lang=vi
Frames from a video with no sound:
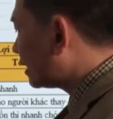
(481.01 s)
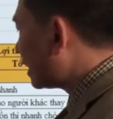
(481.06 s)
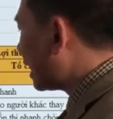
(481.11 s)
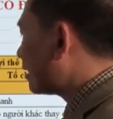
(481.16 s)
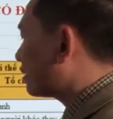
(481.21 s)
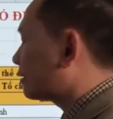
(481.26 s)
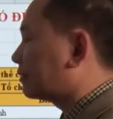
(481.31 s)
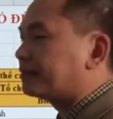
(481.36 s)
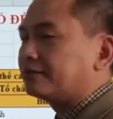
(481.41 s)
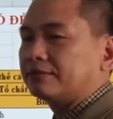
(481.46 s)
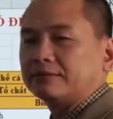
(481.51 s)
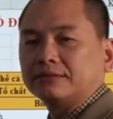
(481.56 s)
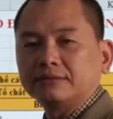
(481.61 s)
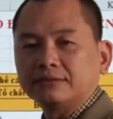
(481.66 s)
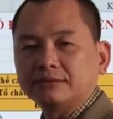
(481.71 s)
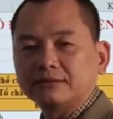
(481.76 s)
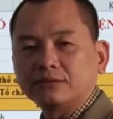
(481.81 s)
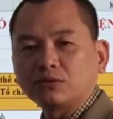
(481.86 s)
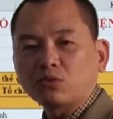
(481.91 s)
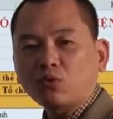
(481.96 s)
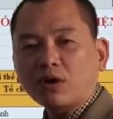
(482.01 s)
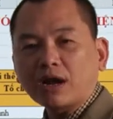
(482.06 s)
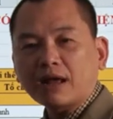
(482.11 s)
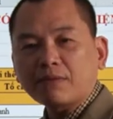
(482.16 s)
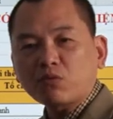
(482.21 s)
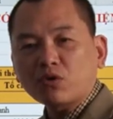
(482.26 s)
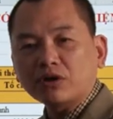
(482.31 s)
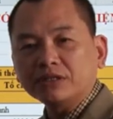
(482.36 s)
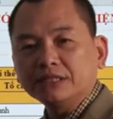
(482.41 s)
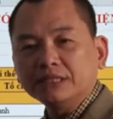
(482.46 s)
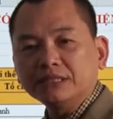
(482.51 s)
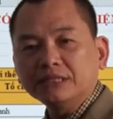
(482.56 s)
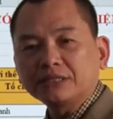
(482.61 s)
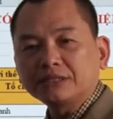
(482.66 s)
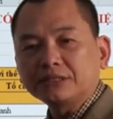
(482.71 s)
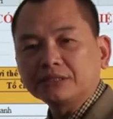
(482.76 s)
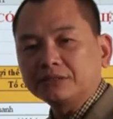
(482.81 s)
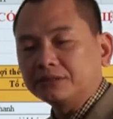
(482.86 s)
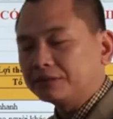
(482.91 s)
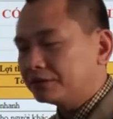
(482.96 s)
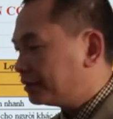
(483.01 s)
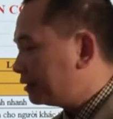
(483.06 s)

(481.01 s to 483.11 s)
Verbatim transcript: tắc của làm quản trị nhân sự.